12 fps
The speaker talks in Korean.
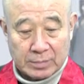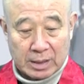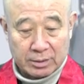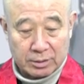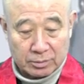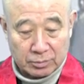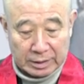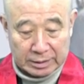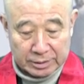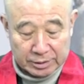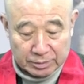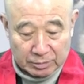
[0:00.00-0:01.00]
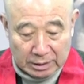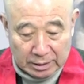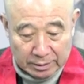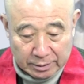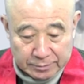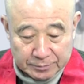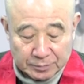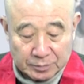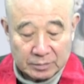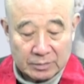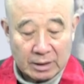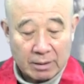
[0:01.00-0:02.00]
여러분 안녕하십니까?
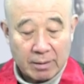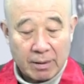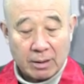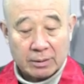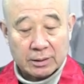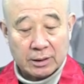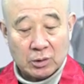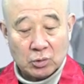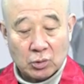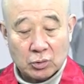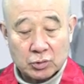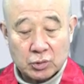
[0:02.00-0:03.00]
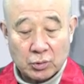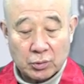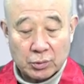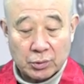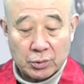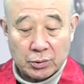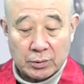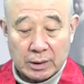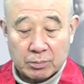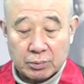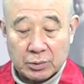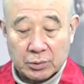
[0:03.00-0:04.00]
인도
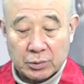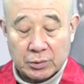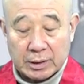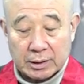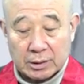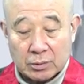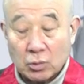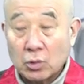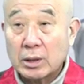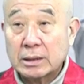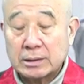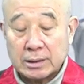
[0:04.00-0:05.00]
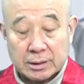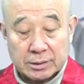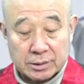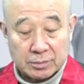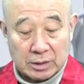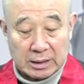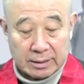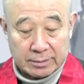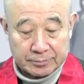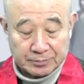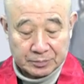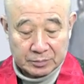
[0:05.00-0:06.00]
종교와 불교 이야기 5강이 되겠습니다.
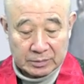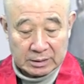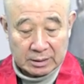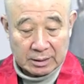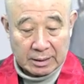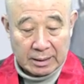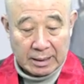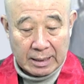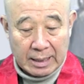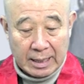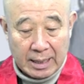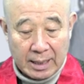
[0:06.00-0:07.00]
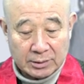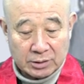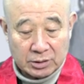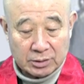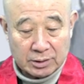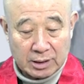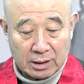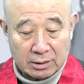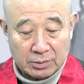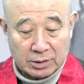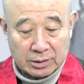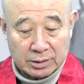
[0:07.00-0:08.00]
하층
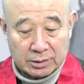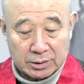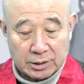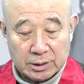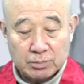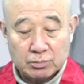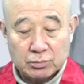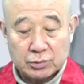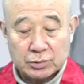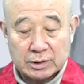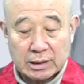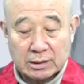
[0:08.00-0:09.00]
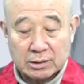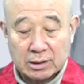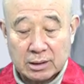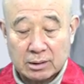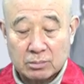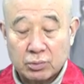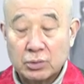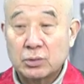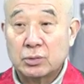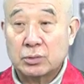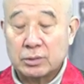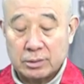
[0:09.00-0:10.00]
계급에서 신분 상승하는
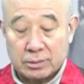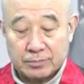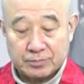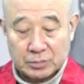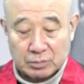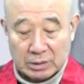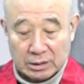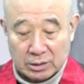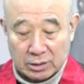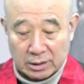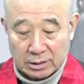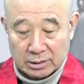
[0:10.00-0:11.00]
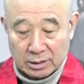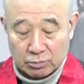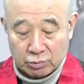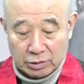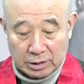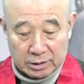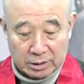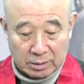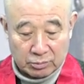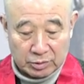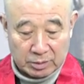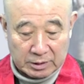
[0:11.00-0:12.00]
불교도들 뭐 이러한 이제 부제를 제가
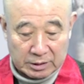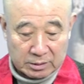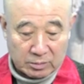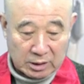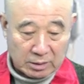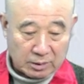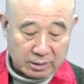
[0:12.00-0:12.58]
붙여봤습니다만